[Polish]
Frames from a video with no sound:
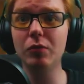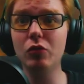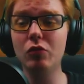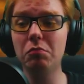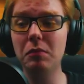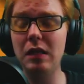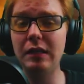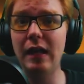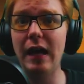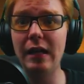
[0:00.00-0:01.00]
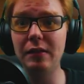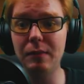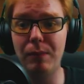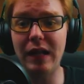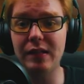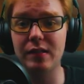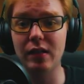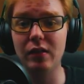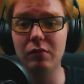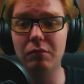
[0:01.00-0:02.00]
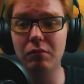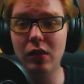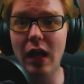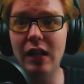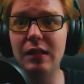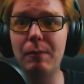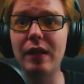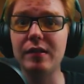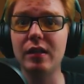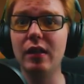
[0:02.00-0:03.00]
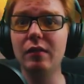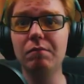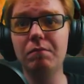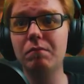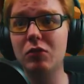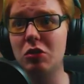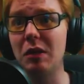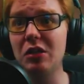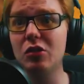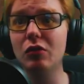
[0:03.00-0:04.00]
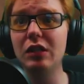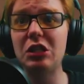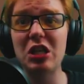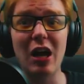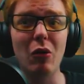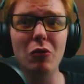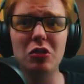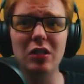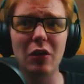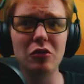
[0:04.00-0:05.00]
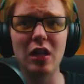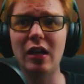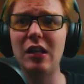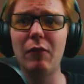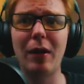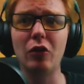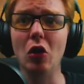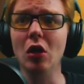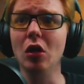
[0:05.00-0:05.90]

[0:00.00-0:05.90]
był idealny pędzel. Idealny pędzel. Czy będzie ciągle działał, czy jakoś tak? Nie wiem, jak to...